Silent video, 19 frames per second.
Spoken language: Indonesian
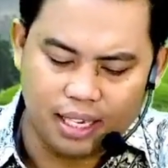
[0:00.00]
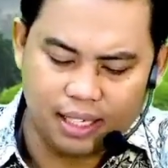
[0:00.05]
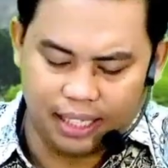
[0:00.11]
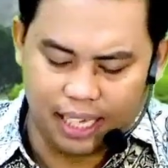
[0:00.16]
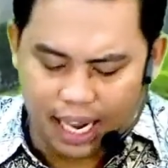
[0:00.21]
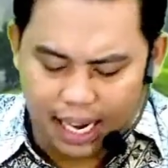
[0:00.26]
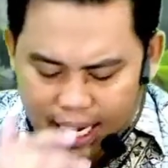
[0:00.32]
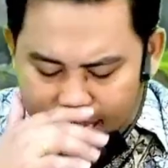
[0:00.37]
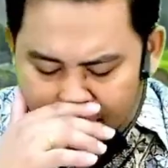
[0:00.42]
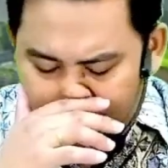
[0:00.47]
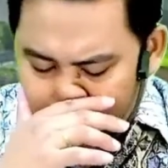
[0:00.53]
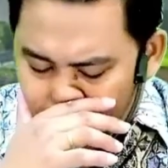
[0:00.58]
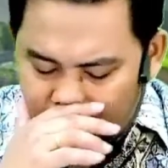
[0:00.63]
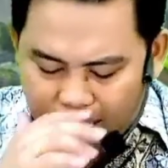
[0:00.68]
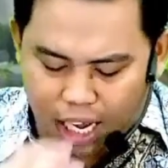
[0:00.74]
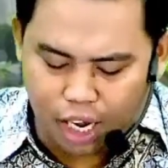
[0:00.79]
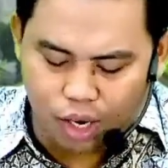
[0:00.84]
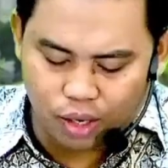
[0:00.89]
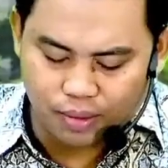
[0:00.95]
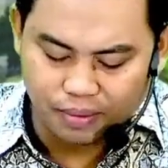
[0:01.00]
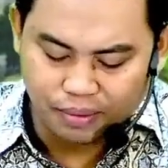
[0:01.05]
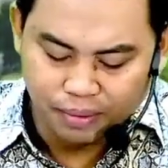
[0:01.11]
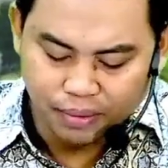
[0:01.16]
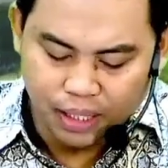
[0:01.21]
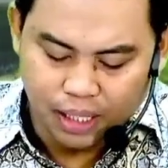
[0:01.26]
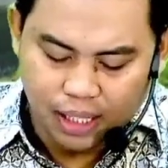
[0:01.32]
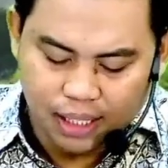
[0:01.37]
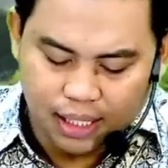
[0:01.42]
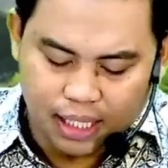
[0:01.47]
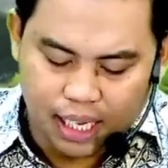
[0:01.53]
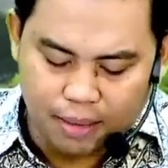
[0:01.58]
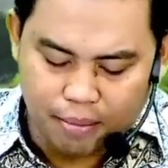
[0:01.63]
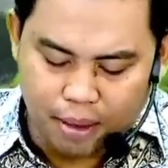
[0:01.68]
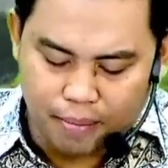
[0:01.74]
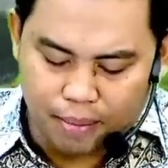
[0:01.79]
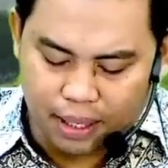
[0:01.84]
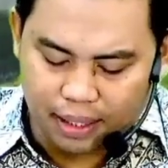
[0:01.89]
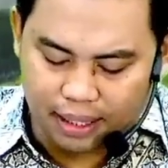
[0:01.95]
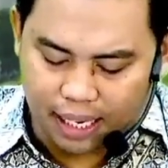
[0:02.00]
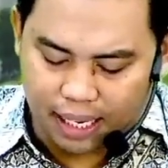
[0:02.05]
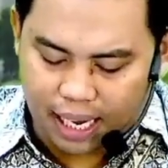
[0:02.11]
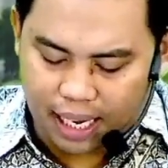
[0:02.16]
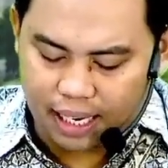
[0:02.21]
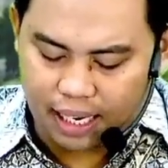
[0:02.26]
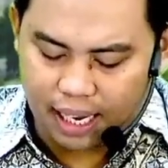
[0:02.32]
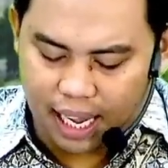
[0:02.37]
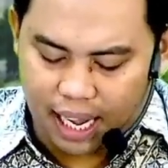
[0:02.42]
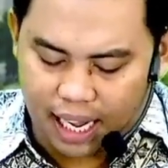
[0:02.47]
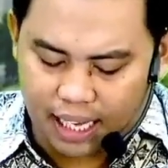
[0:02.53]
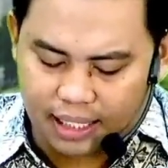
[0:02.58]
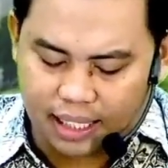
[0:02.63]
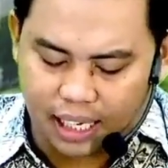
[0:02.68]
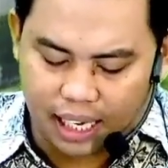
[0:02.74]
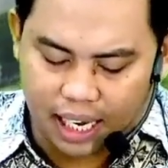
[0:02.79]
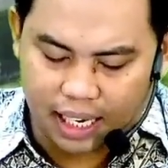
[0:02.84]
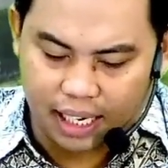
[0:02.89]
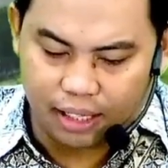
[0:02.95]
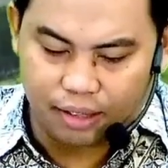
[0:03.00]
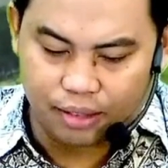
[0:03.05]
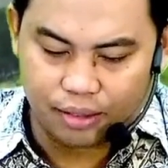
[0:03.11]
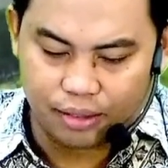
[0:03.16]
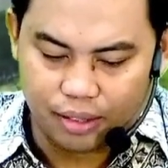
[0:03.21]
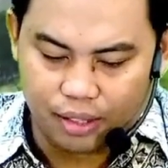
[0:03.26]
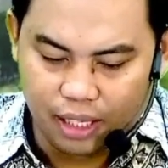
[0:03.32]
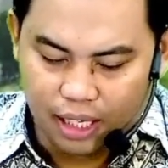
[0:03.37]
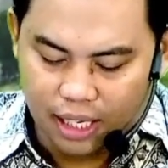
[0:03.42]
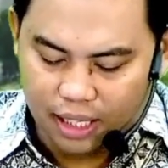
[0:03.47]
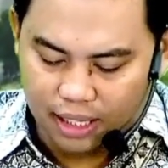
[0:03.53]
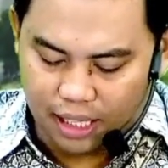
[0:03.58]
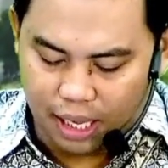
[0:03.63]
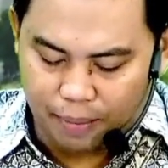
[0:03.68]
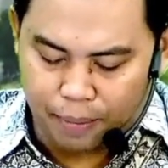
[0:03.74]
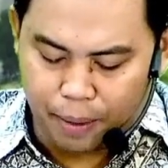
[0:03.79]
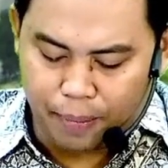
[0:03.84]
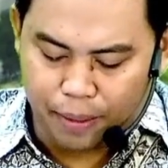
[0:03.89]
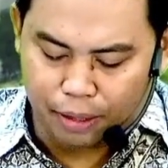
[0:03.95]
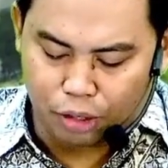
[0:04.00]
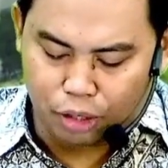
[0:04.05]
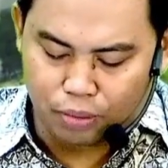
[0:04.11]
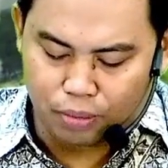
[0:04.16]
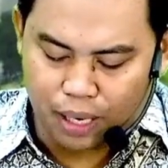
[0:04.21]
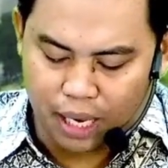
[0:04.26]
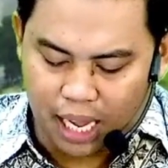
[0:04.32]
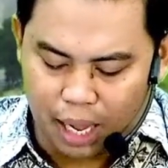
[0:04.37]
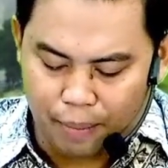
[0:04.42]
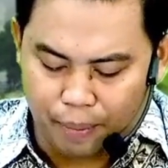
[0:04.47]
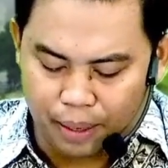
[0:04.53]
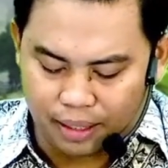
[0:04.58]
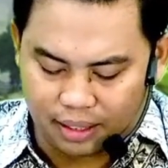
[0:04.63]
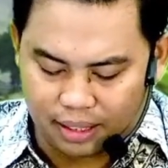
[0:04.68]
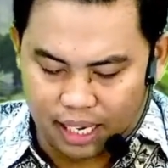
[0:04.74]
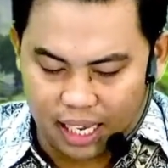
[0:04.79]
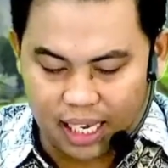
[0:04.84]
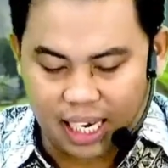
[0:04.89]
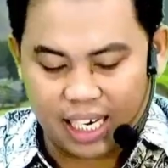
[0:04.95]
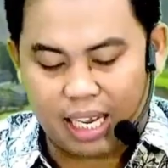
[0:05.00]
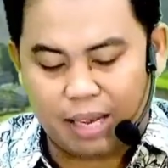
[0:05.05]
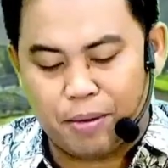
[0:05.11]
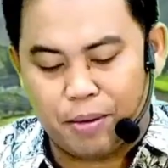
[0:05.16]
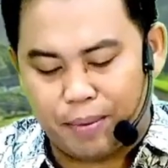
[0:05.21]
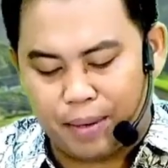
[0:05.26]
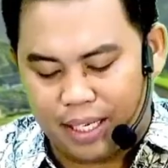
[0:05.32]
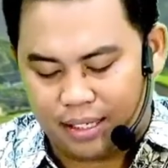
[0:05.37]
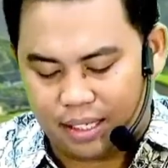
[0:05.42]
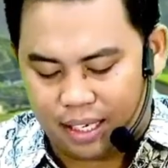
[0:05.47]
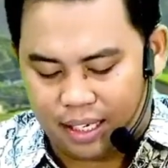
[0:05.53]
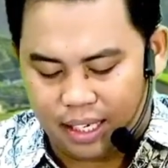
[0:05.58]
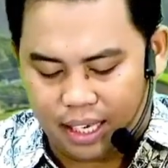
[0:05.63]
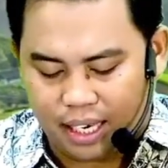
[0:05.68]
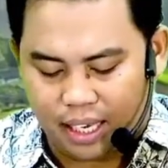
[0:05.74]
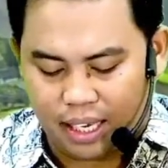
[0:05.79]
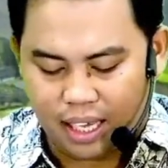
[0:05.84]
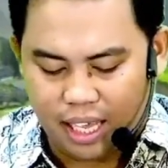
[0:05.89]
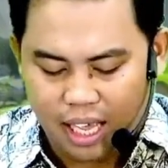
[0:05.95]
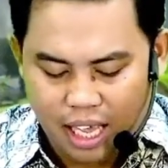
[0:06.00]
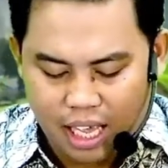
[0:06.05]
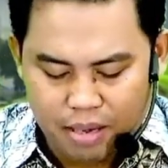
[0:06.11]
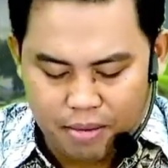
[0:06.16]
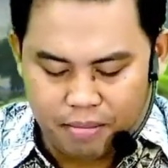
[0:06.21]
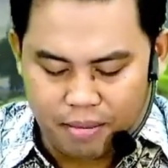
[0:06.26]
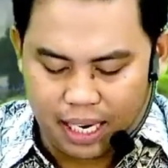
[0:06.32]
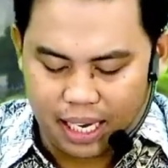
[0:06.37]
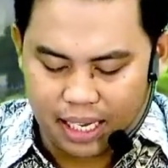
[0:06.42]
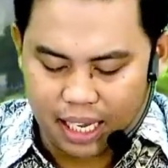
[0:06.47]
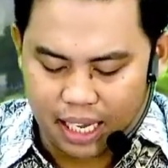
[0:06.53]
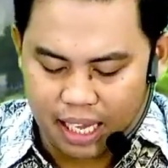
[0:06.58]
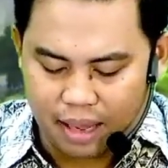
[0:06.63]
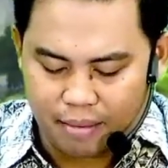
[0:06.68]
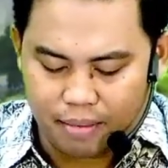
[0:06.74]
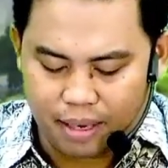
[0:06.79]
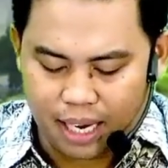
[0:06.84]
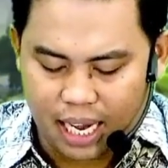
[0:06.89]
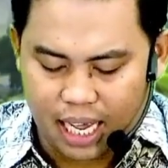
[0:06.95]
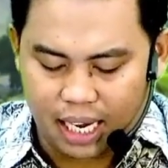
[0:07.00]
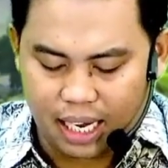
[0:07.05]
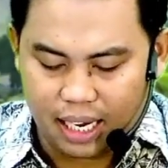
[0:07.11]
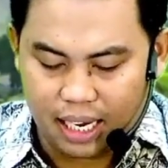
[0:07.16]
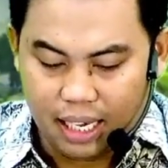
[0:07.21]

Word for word: Jangan lagi engkau dia ya, memberitakan ajaran itu. Tapi Petrus bilang apa? Silakan kamu pilih sendiri. Manakah yang benar?